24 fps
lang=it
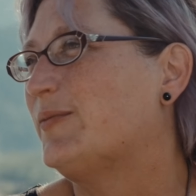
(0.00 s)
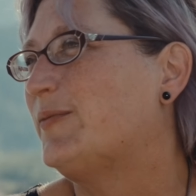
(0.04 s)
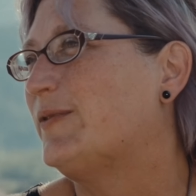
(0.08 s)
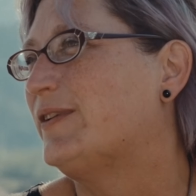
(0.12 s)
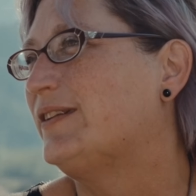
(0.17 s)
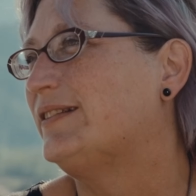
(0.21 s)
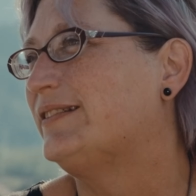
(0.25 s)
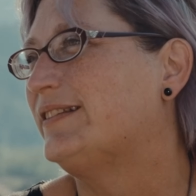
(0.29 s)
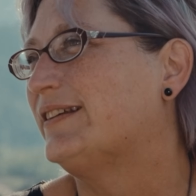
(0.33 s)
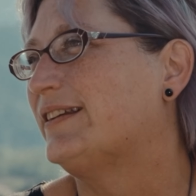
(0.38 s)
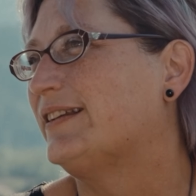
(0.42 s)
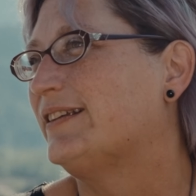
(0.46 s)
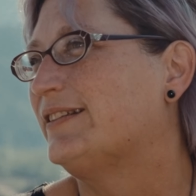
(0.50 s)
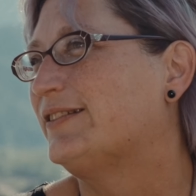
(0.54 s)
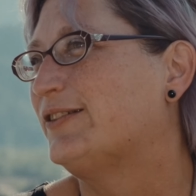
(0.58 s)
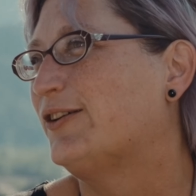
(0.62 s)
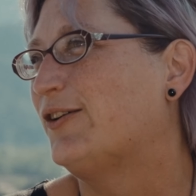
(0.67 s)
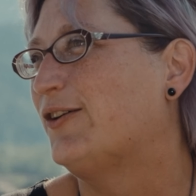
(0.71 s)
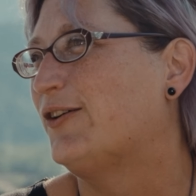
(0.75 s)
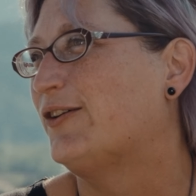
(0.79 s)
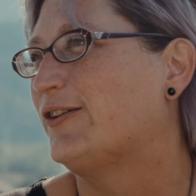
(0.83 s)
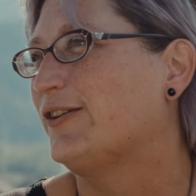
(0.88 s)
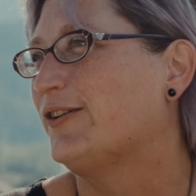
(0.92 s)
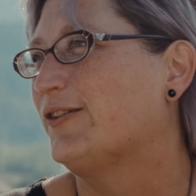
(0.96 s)
per il
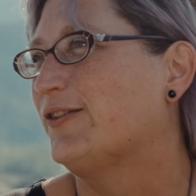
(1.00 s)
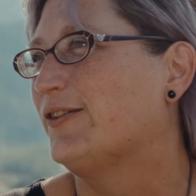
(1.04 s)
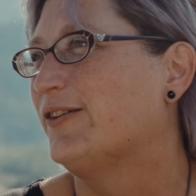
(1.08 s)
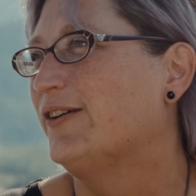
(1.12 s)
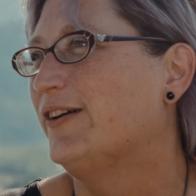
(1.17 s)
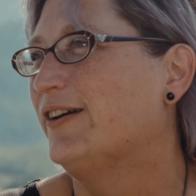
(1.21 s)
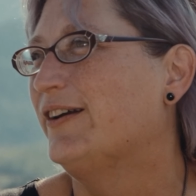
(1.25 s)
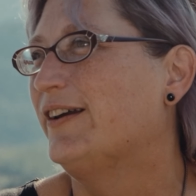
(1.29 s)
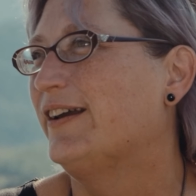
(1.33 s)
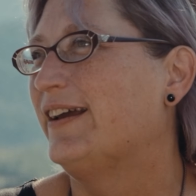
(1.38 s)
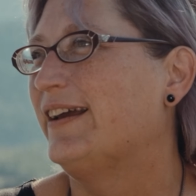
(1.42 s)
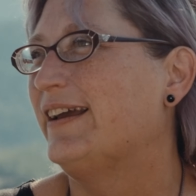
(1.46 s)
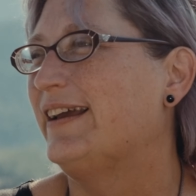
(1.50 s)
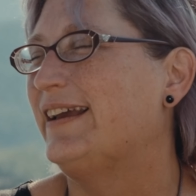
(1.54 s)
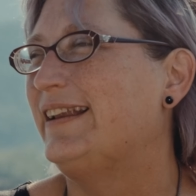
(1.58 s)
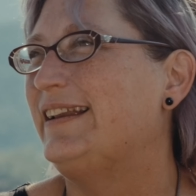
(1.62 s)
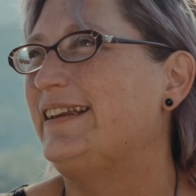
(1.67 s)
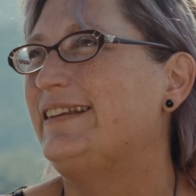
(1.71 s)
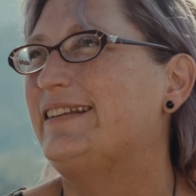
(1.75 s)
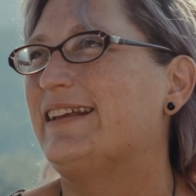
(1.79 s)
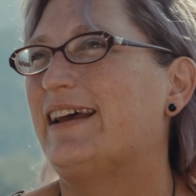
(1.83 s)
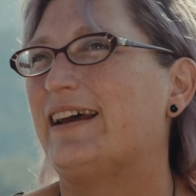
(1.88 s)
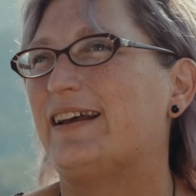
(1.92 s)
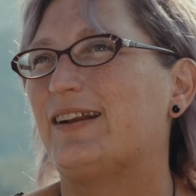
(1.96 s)
territorio e
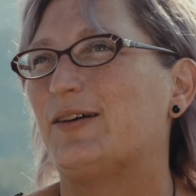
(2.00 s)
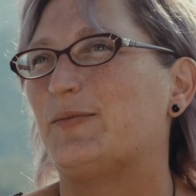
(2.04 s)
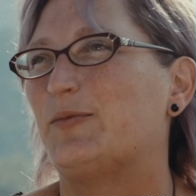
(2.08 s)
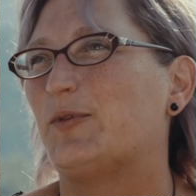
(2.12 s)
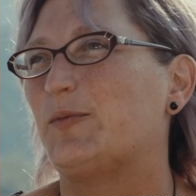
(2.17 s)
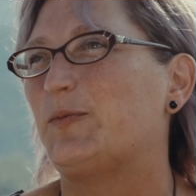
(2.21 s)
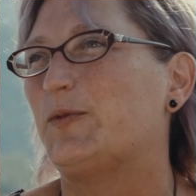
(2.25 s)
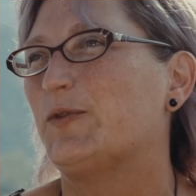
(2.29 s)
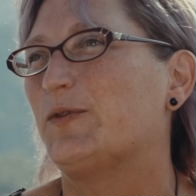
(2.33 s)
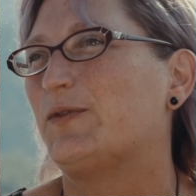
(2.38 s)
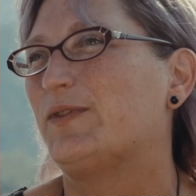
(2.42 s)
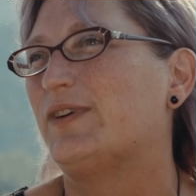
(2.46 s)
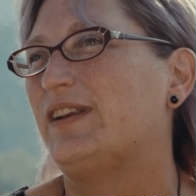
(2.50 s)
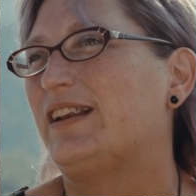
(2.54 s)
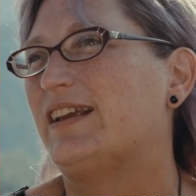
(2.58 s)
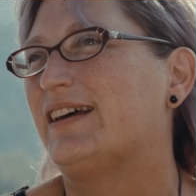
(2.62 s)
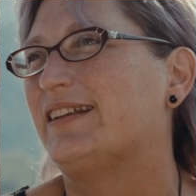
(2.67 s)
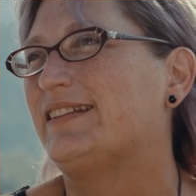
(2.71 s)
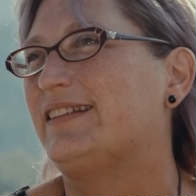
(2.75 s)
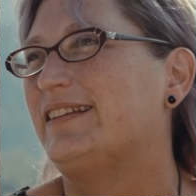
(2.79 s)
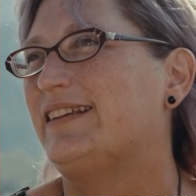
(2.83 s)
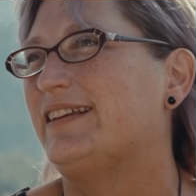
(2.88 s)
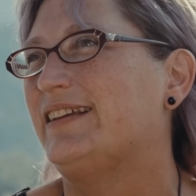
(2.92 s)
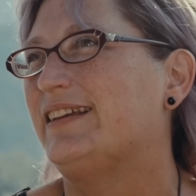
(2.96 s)
l'idea era proprio
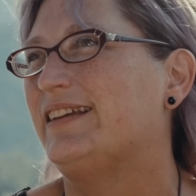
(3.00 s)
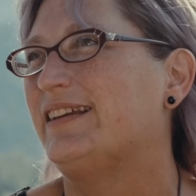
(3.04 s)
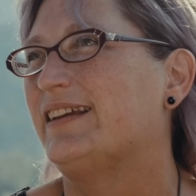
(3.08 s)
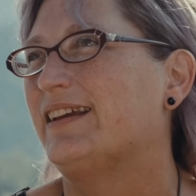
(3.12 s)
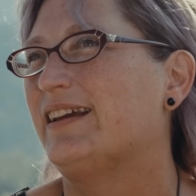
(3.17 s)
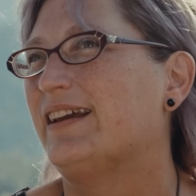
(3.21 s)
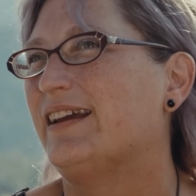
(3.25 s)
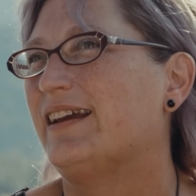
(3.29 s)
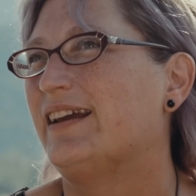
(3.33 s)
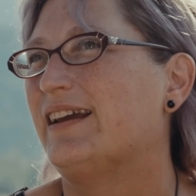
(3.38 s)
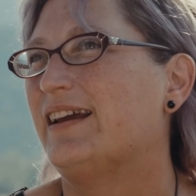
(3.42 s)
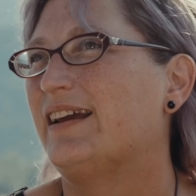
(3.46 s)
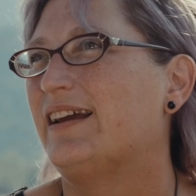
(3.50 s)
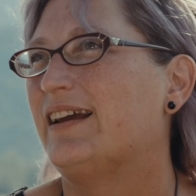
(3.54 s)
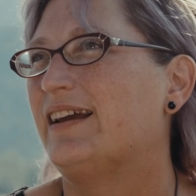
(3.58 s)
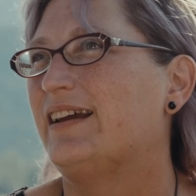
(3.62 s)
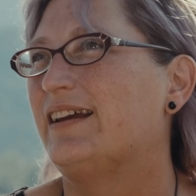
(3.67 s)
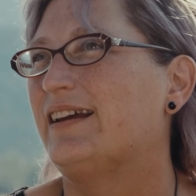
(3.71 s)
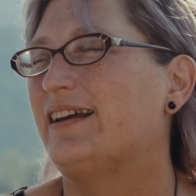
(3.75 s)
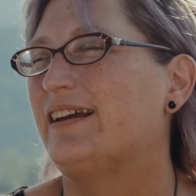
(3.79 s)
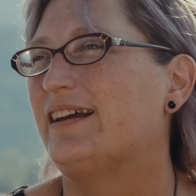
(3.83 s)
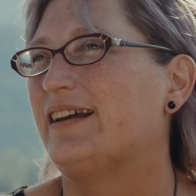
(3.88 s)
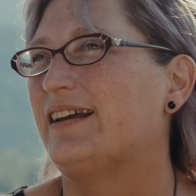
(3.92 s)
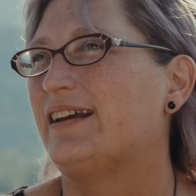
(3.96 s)
quella di
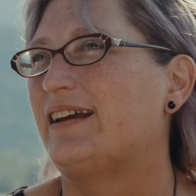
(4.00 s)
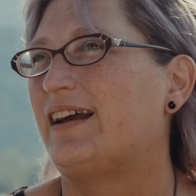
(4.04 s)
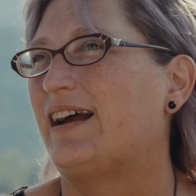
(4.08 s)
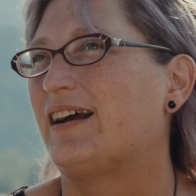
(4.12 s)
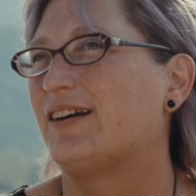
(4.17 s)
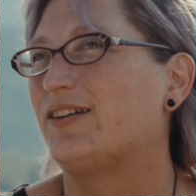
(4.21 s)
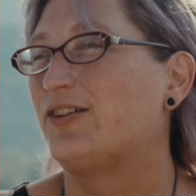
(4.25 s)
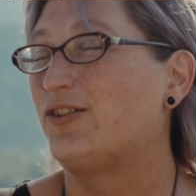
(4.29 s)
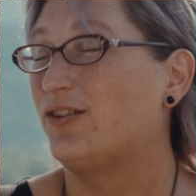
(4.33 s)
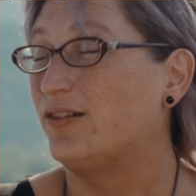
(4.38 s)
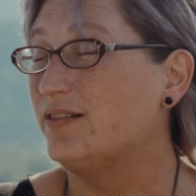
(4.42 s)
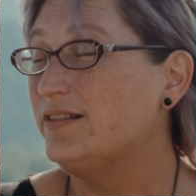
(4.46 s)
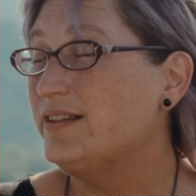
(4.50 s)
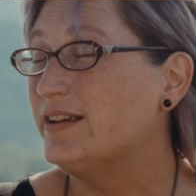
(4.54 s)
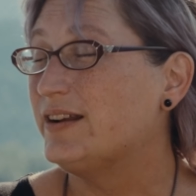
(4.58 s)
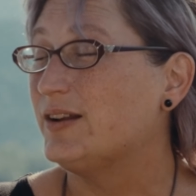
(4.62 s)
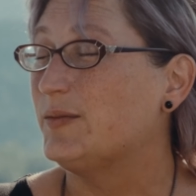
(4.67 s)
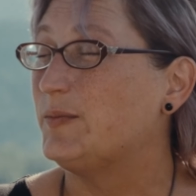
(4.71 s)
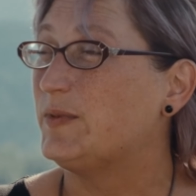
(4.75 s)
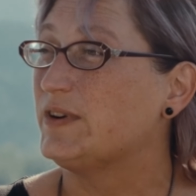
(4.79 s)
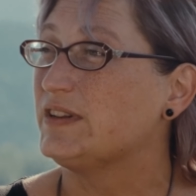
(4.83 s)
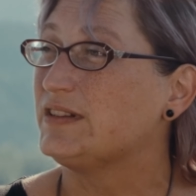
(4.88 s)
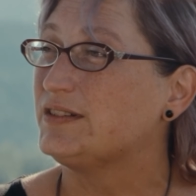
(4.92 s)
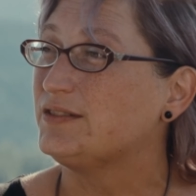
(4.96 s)
eh,
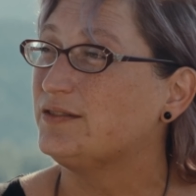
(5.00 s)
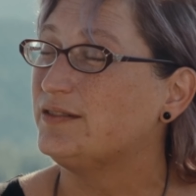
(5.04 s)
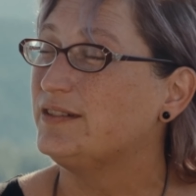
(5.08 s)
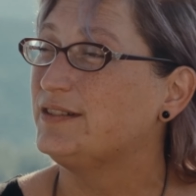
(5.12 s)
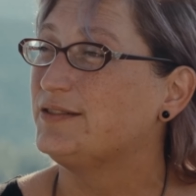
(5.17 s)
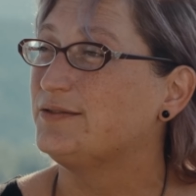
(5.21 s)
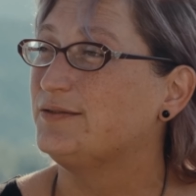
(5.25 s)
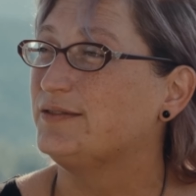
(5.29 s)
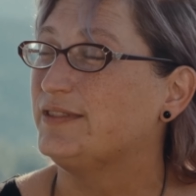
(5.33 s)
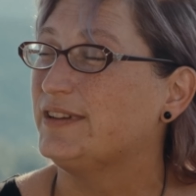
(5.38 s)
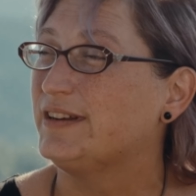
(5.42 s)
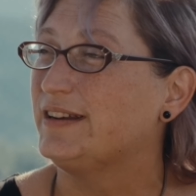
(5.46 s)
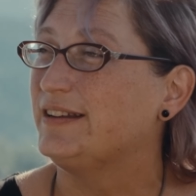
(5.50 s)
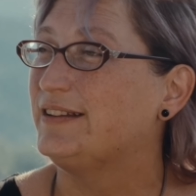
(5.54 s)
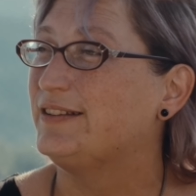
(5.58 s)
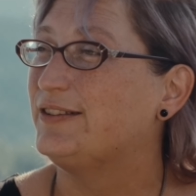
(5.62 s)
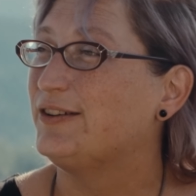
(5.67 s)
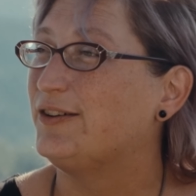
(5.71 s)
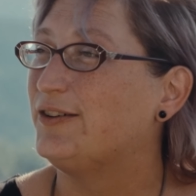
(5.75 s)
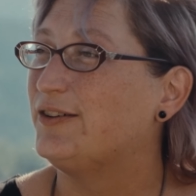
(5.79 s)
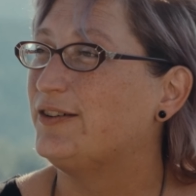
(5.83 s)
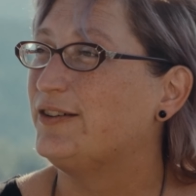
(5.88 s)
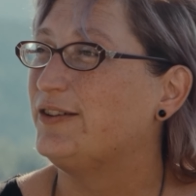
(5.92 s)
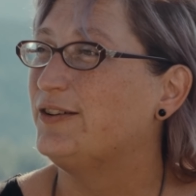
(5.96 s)
accogliere persone sul
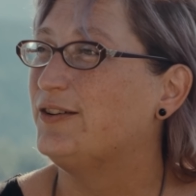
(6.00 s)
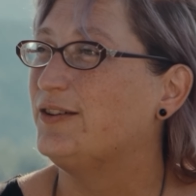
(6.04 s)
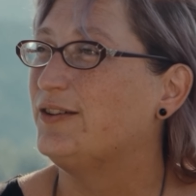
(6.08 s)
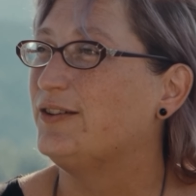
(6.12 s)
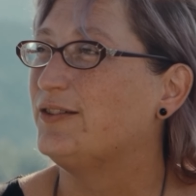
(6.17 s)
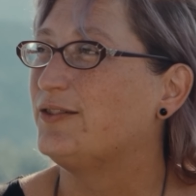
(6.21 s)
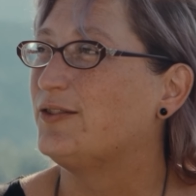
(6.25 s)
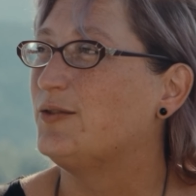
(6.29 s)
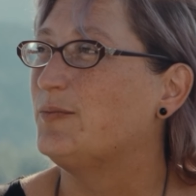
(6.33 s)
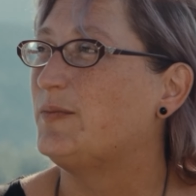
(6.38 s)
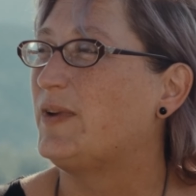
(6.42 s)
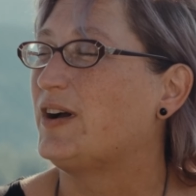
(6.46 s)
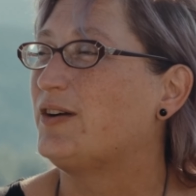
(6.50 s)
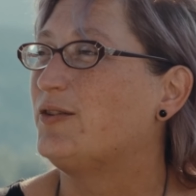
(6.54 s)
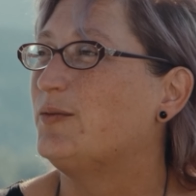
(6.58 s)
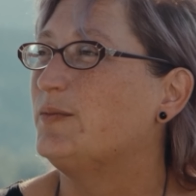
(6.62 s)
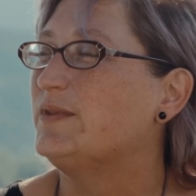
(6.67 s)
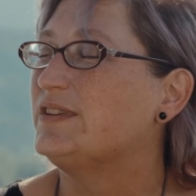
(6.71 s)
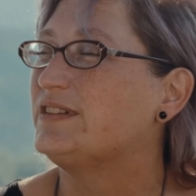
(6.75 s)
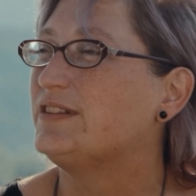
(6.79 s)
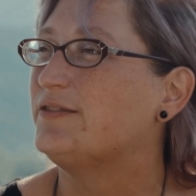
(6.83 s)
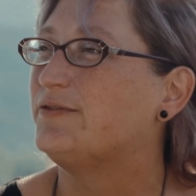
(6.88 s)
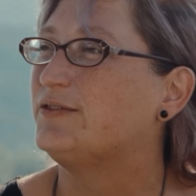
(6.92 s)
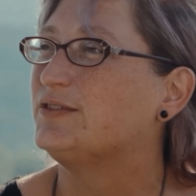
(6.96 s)
territorio ma
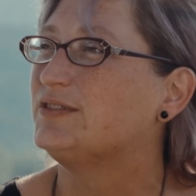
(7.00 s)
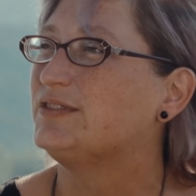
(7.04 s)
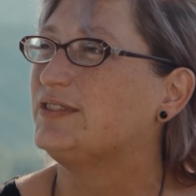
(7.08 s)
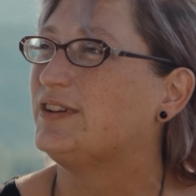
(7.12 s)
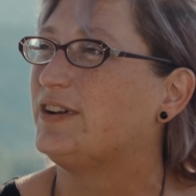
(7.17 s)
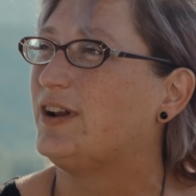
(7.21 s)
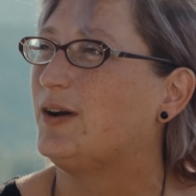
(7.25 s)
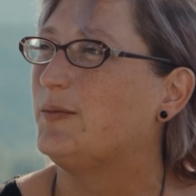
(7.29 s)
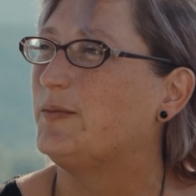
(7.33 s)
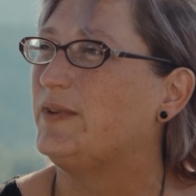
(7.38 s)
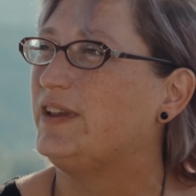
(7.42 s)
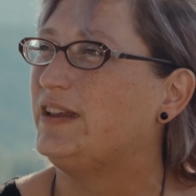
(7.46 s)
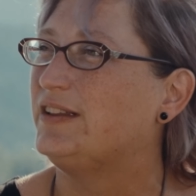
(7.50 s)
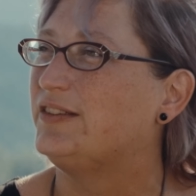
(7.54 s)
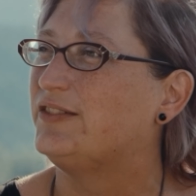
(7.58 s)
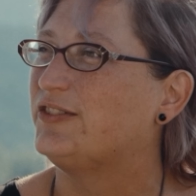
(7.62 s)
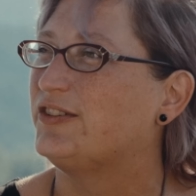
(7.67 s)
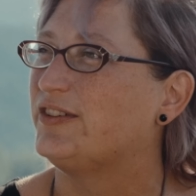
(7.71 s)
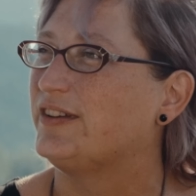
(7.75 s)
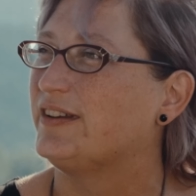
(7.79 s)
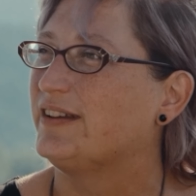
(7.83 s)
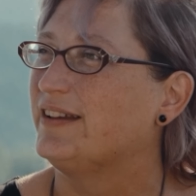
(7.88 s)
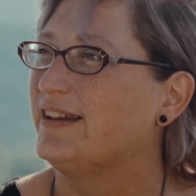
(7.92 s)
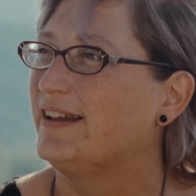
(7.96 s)
come se fossero
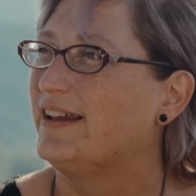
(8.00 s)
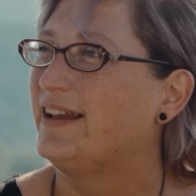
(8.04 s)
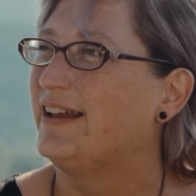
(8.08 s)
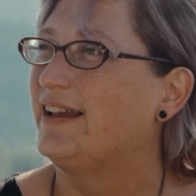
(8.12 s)
amici,